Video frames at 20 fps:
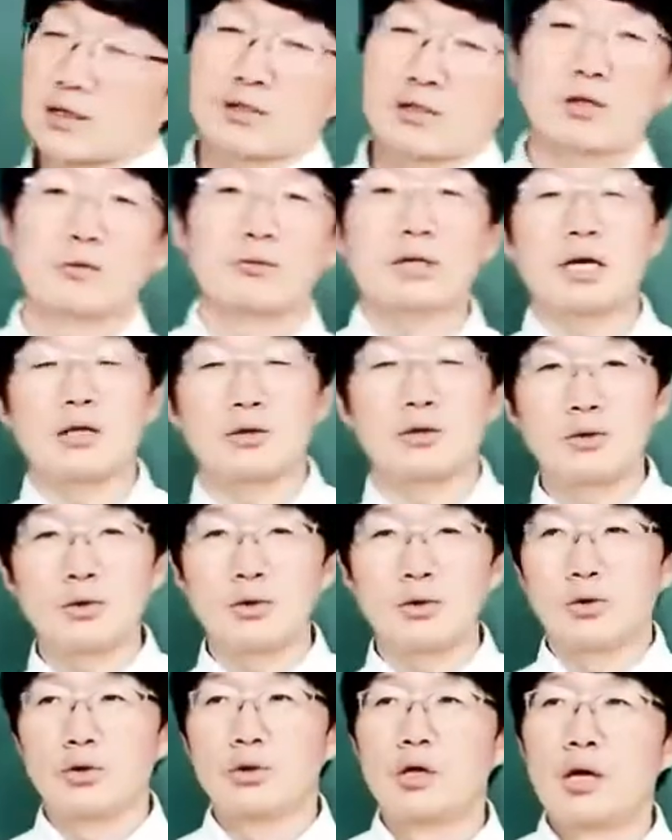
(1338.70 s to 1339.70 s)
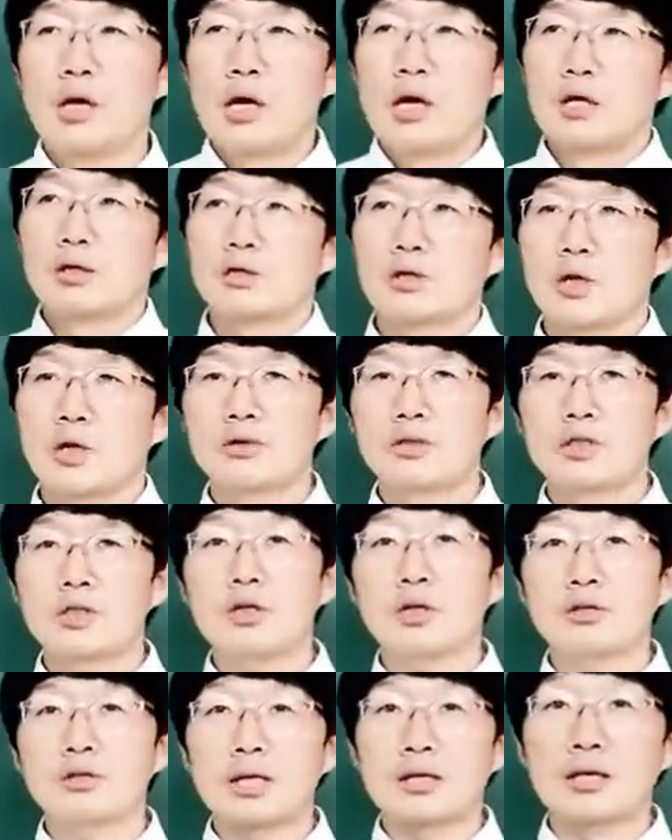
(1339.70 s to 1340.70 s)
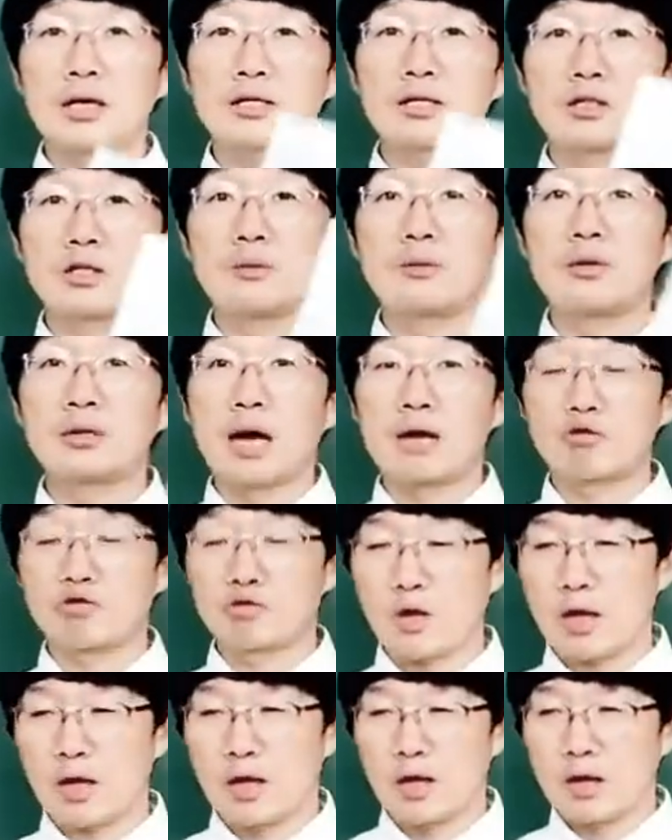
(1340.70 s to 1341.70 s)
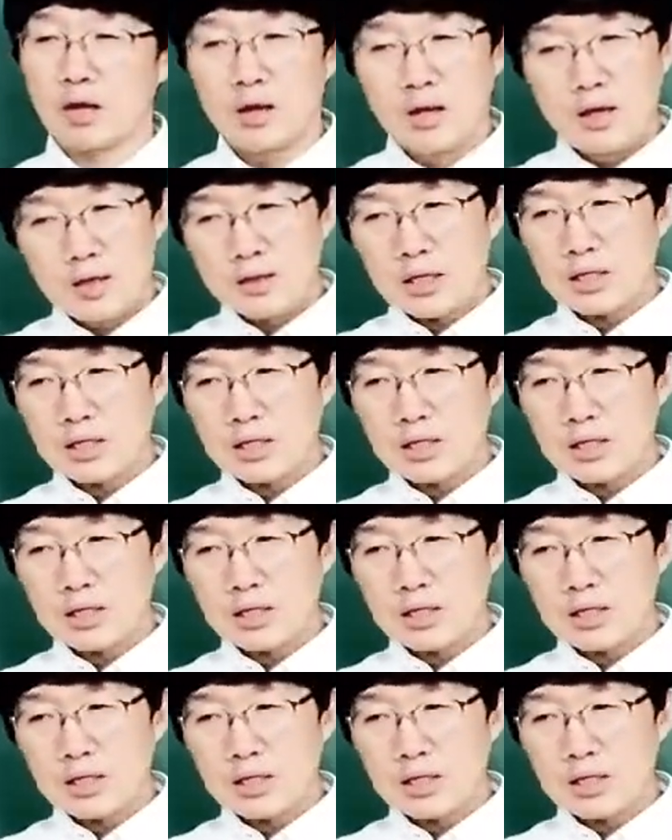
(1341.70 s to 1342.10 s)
시점은 아니고 전지적 작가 시점을 다루되